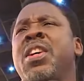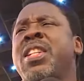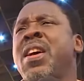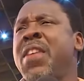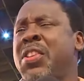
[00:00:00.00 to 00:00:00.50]
Quelle
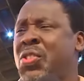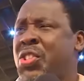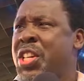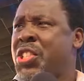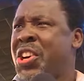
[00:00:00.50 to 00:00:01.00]
que soit la
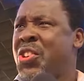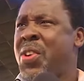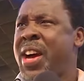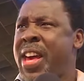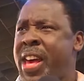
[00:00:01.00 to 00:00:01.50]
situation dans
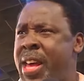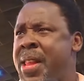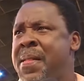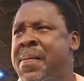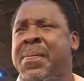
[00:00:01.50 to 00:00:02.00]
laquelle vous
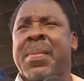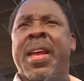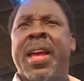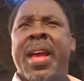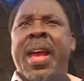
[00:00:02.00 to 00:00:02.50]
êtes,
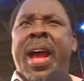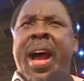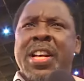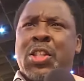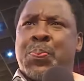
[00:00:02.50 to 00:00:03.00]

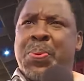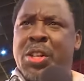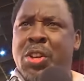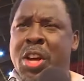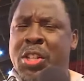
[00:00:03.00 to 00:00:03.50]
je parle
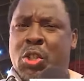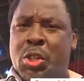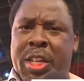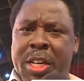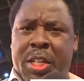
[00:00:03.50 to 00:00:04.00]
à votre
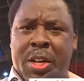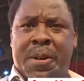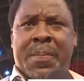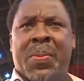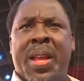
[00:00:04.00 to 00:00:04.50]

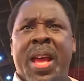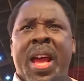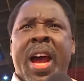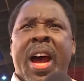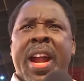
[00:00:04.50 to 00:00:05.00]
situation.
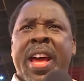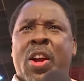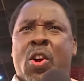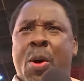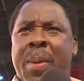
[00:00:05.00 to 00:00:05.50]
Et je
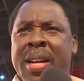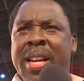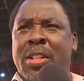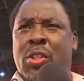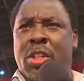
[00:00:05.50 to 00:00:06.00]
commande à
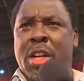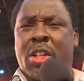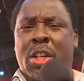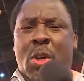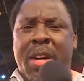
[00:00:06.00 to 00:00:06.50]
cette situation de vous